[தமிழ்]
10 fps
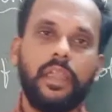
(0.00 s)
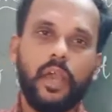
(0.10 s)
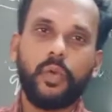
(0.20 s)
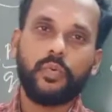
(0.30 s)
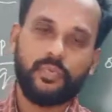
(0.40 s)

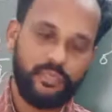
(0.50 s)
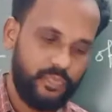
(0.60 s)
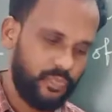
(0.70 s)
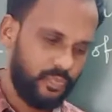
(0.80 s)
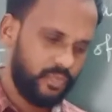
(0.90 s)
நவ்
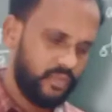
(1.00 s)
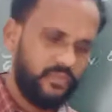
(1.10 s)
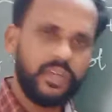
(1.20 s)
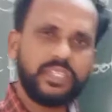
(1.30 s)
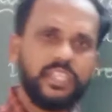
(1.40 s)

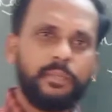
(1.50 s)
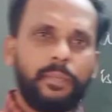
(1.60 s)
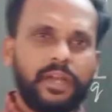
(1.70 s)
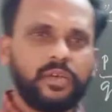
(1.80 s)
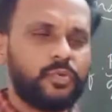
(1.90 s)
ஃபஸ்ட்டு நம்ம
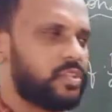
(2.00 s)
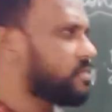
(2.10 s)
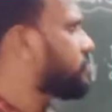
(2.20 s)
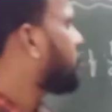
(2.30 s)
பார்க்க போகிறது